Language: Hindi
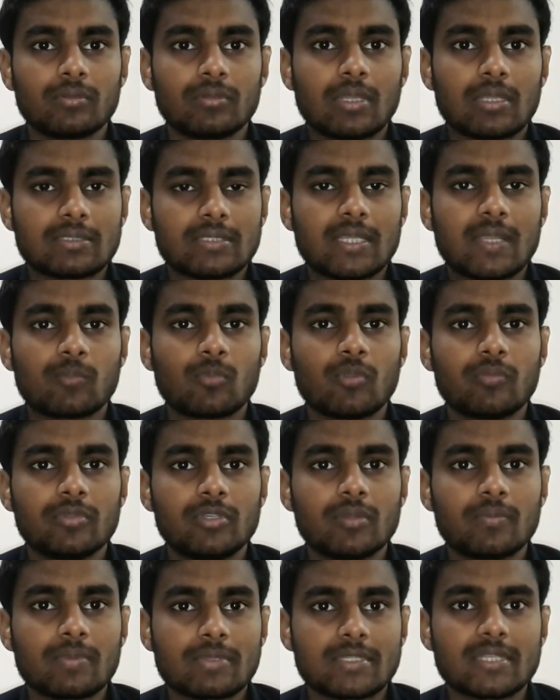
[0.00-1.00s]
आशा है आपको
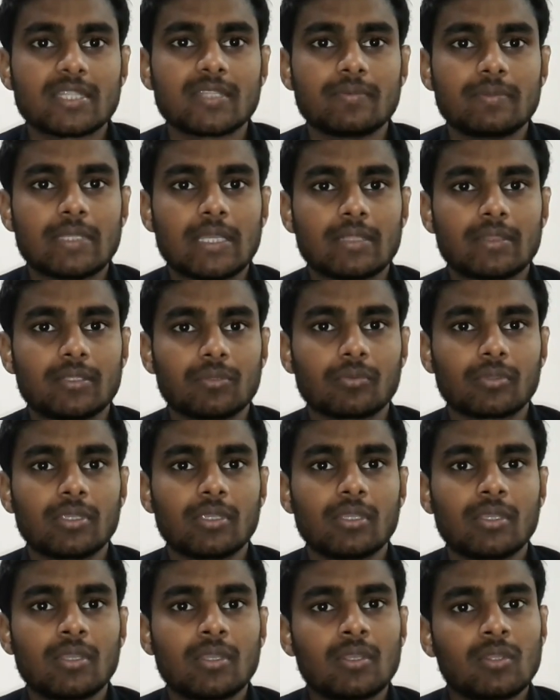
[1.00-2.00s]
वीडियो पसंद भी आती होंगी